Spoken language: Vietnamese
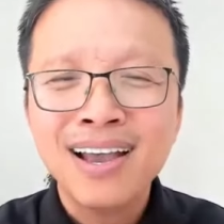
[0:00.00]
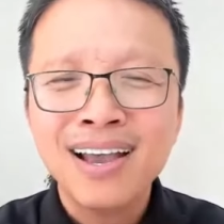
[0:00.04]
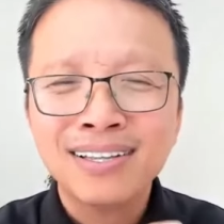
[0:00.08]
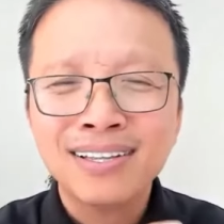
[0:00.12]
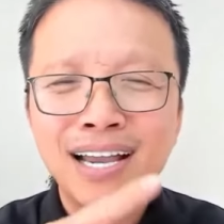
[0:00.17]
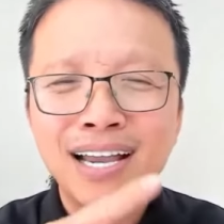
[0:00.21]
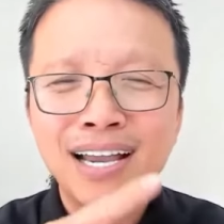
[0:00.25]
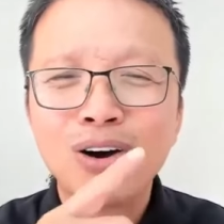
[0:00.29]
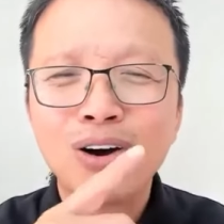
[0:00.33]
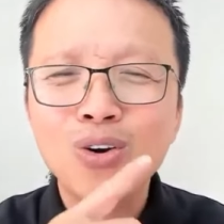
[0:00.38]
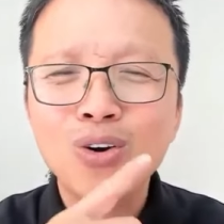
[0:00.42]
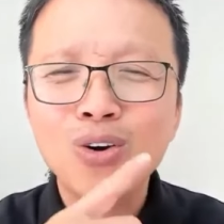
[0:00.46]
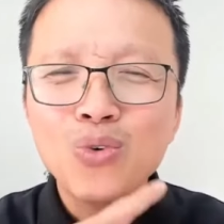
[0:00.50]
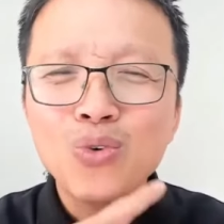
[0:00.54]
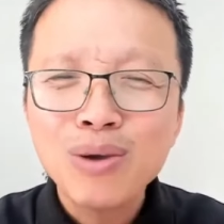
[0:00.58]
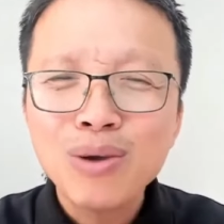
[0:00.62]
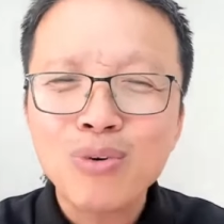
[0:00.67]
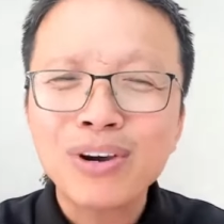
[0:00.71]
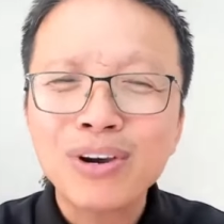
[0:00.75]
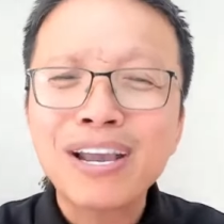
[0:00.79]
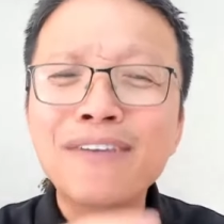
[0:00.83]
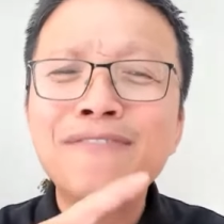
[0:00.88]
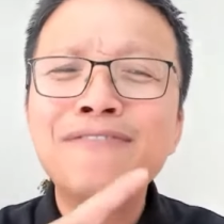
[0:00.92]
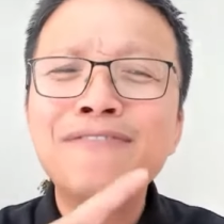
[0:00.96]
thay đổi nguyên
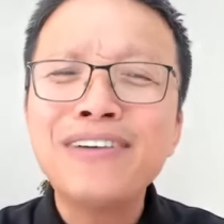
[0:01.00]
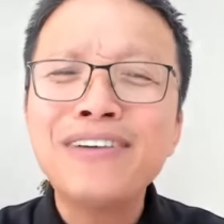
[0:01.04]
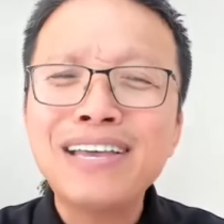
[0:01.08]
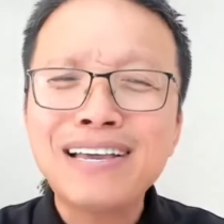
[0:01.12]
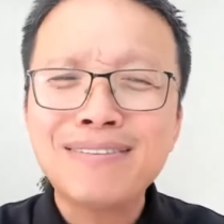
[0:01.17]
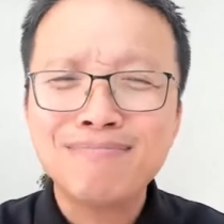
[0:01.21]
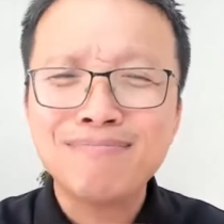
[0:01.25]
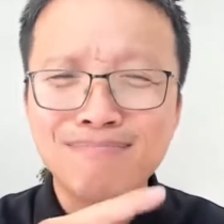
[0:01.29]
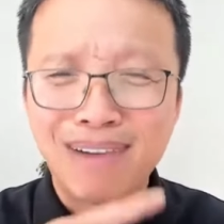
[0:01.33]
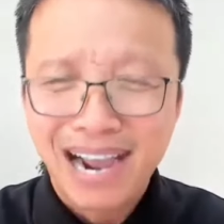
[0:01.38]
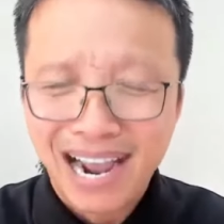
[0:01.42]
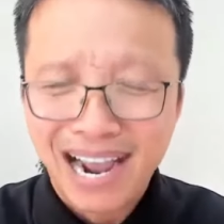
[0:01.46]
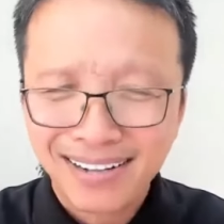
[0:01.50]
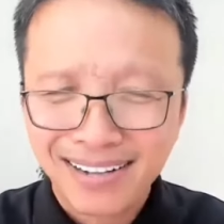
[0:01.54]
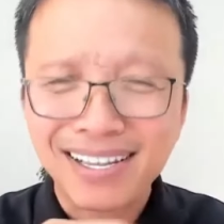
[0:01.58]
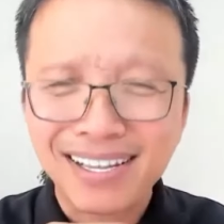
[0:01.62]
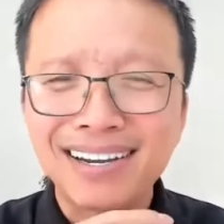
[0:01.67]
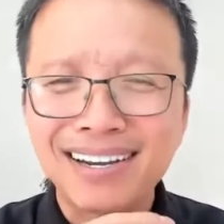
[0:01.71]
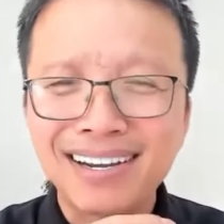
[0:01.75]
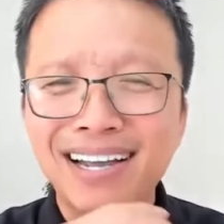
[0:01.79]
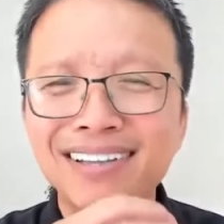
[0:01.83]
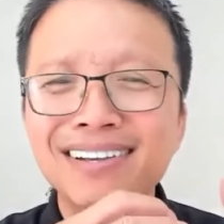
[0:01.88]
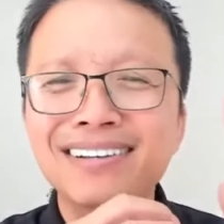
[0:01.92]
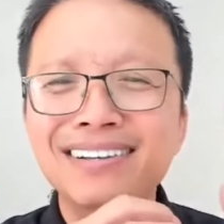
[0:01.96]
một cái phiên bản, tất
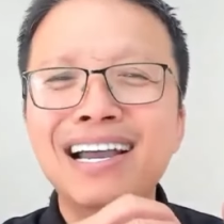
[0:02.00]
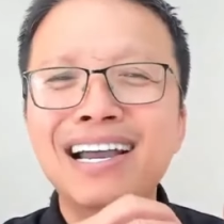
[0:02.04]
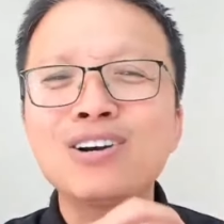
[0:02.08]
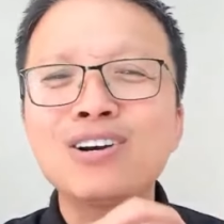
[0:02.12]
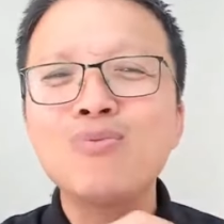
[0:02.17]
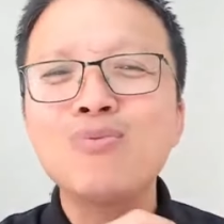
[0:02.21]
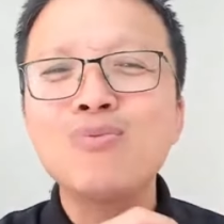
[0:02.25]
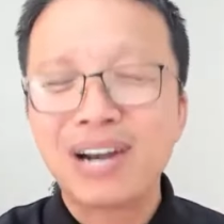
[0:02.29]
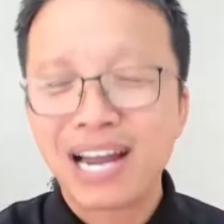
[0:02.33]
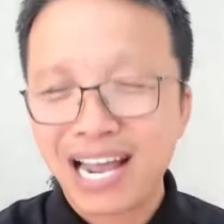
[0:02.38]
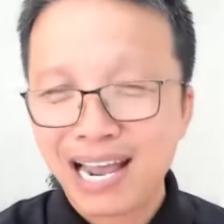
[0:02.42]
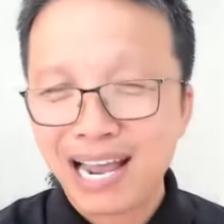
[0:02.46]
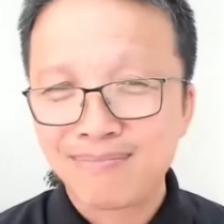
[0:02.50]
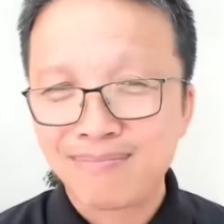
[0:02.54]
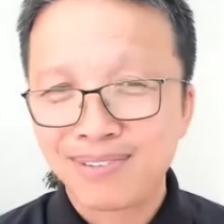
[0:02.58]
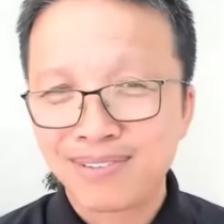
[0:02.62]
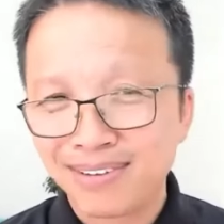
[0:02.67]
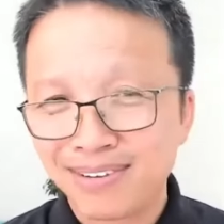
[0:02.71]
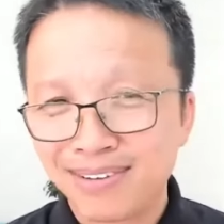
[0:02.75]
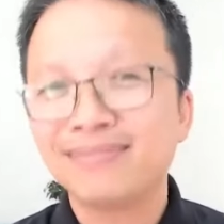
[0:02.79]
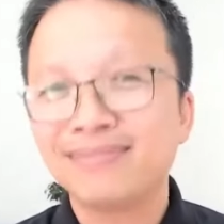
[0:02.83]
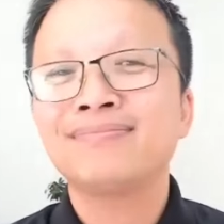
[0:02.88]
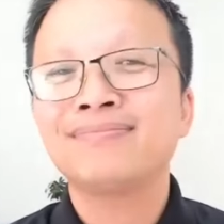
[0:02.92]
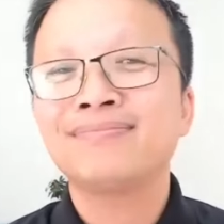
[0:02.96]
cả những cái đúc ra em,
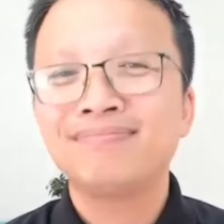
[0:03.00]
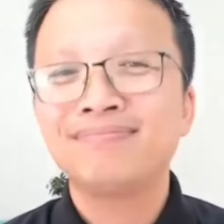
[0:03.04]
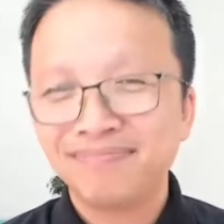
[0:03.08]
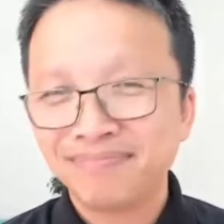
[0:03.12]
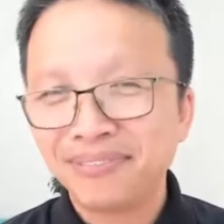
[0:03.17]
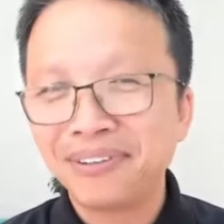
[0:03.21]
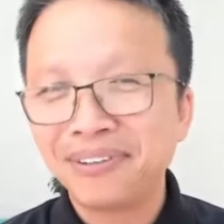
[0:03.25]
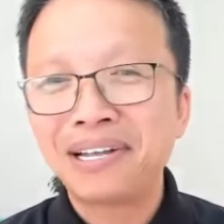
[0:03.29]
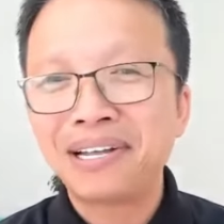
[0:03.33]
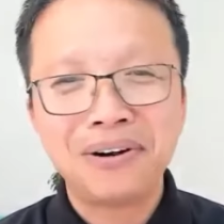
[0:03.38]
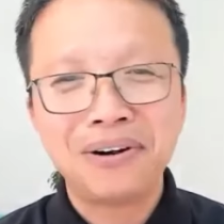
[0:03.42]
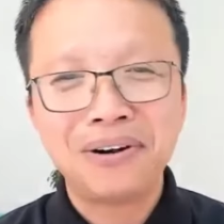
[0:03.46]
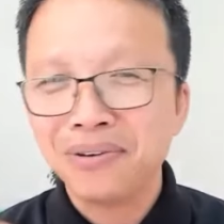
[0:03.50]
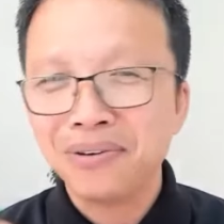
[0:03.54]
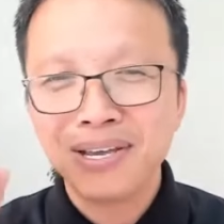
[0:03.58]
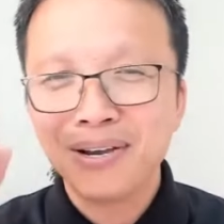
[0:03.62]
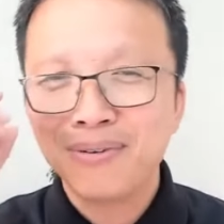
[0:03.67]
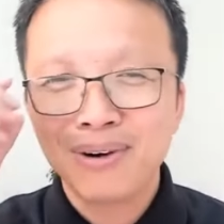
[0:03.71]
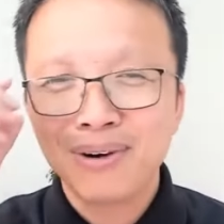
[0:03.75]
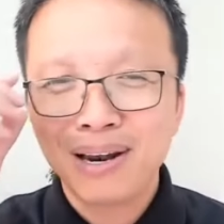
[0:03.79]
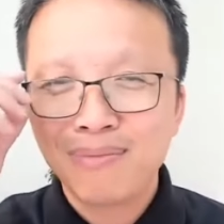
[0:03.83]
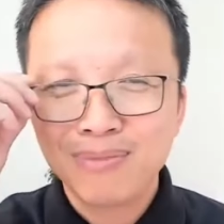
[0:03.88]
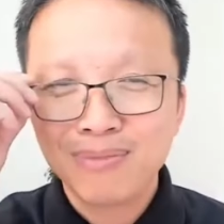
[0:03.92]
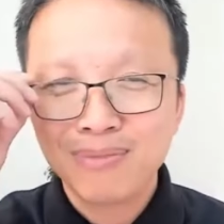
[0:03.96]
nó thay đổi
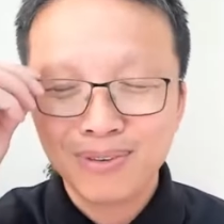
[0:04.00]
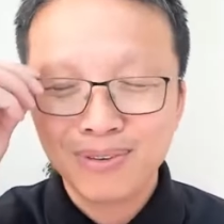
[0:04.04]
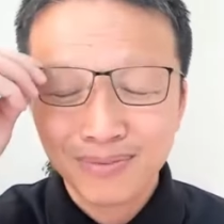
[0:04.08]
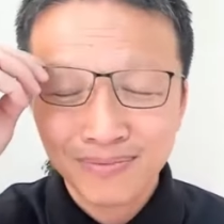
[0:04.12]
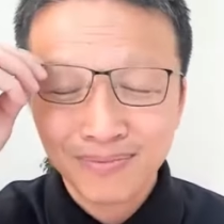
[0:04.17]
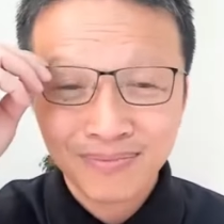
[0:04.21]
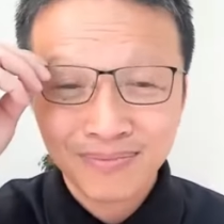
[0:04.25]
nhiều lắm luôn.